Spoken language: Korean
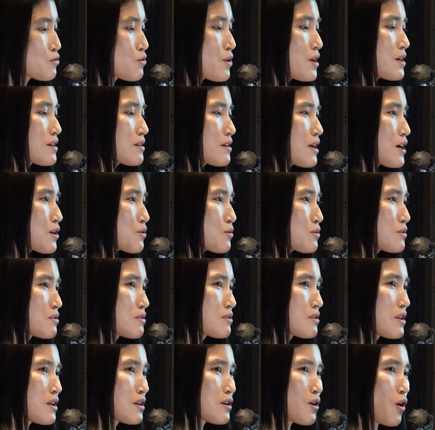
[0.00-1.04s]
수행을 하고
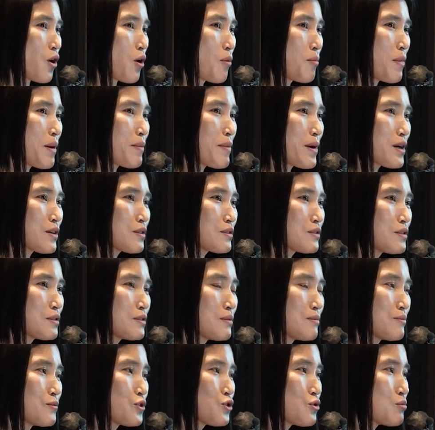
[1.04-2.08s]
있는데 이게
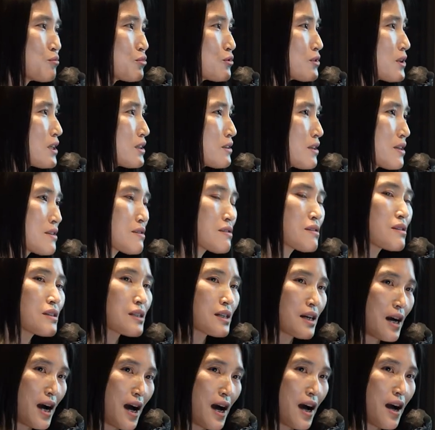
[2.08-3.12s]
얼마만큼 충분한
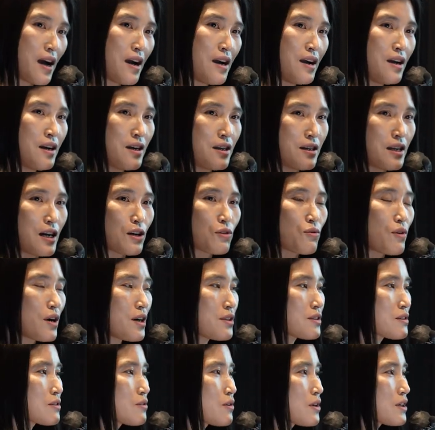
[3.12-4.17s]
테스트일까? 라고
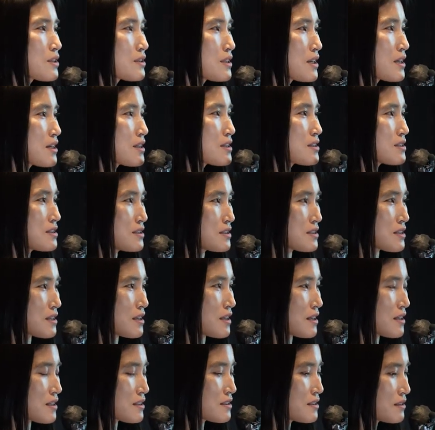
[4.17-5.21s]
하는 거에 대한
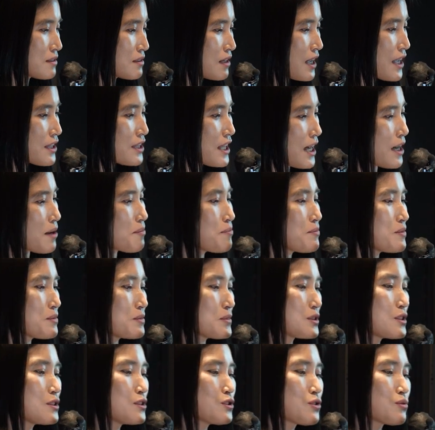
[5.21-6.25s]
이제 그 해답
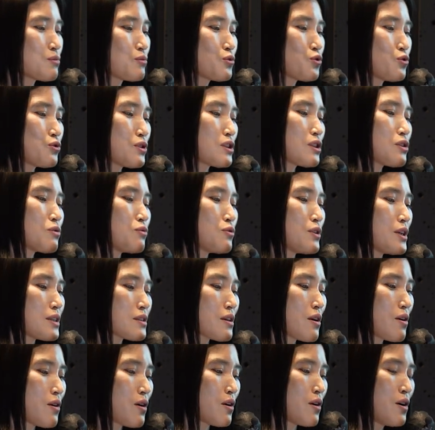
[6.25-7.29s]
을좀 주기
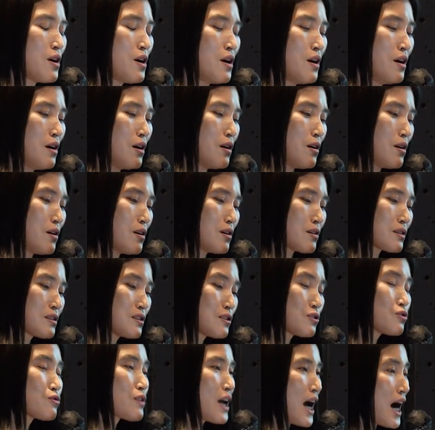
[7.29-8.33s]
위해서 어,
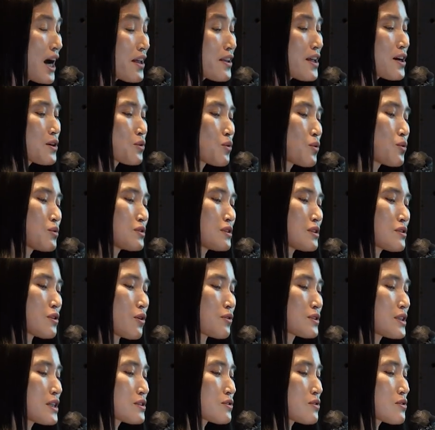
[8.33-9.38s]
그 중에 하나로 이제
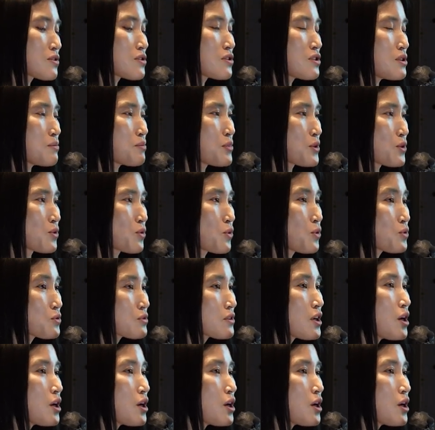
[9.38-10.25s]
정량적인 지표로 코드